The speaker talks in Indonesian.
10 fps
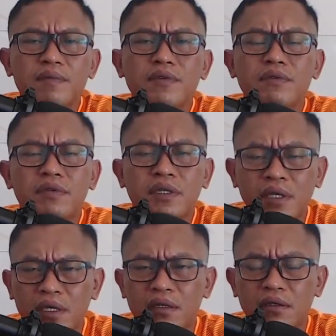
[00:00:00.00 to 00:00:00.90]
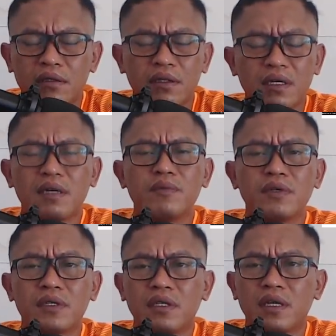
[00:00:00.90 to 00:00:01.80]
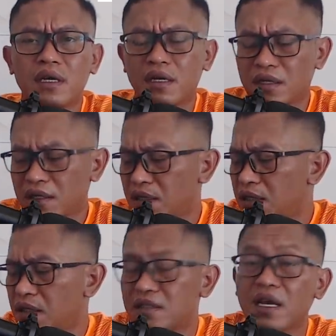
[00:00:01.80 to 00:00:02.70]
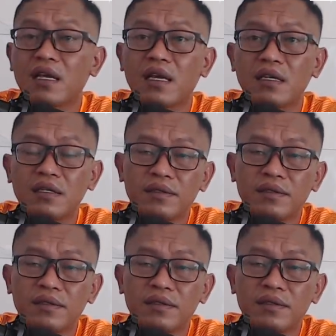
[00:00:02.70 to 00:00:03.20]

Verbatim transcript: mungkin ya nggak mungkin ya ini ini saya ini